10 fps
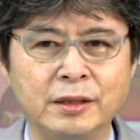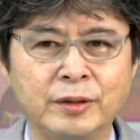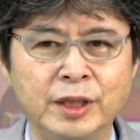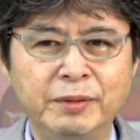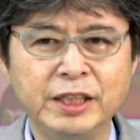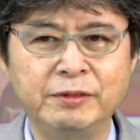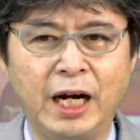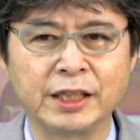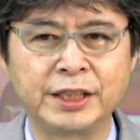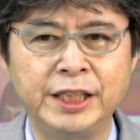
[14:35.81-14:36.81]
これまで
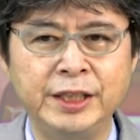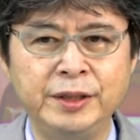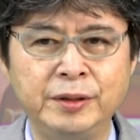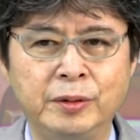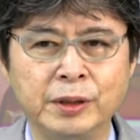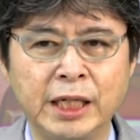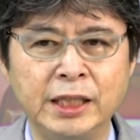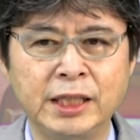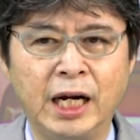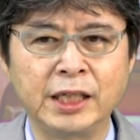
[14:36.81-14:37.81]
は金融保
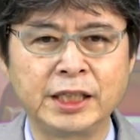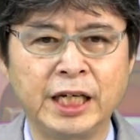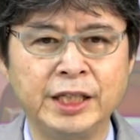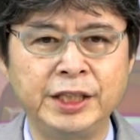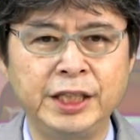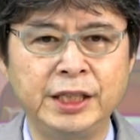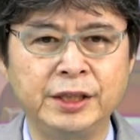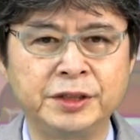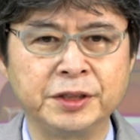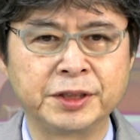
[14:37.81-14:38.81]
険関係に
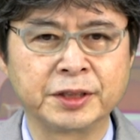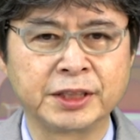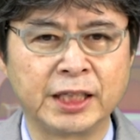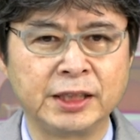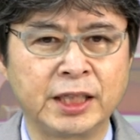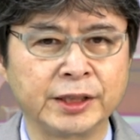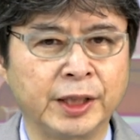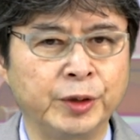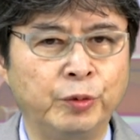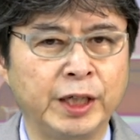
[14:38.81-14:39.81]
就職される方
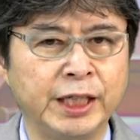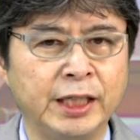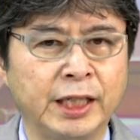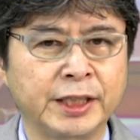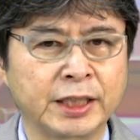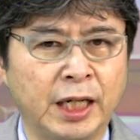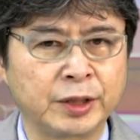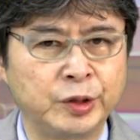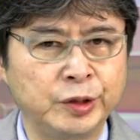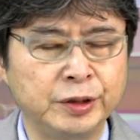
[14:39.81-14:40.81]
の割合が高
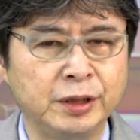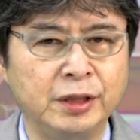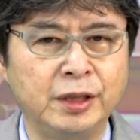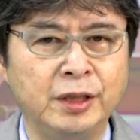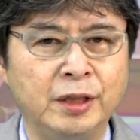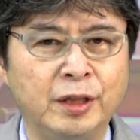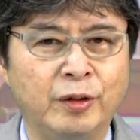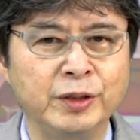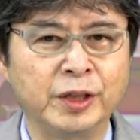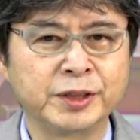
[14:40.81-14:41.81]
く、
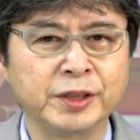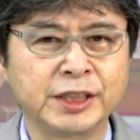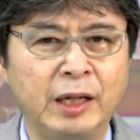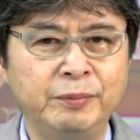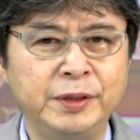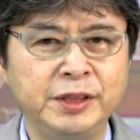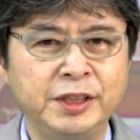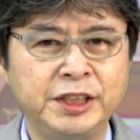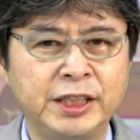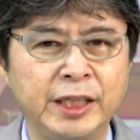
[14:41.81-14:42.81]
およそ3分の
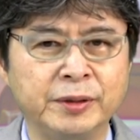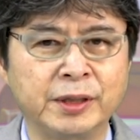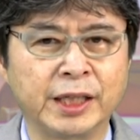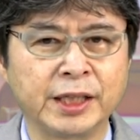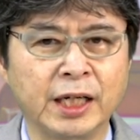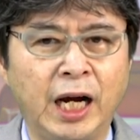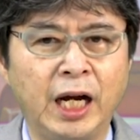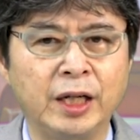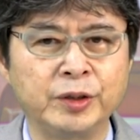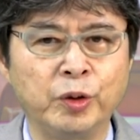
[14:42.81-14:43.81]
1程度の方
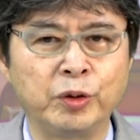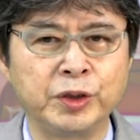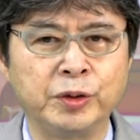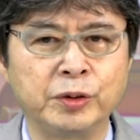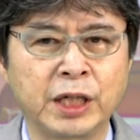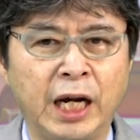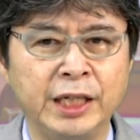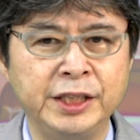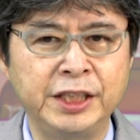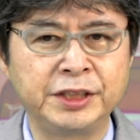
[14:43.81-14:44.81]
が同業界
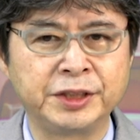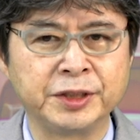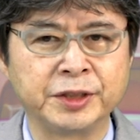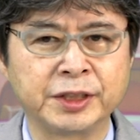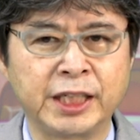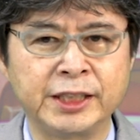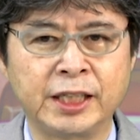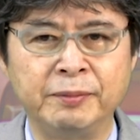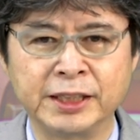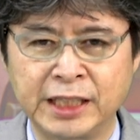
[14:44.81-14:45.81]
に就職されて
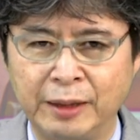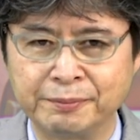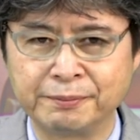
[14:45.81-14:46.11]
きました。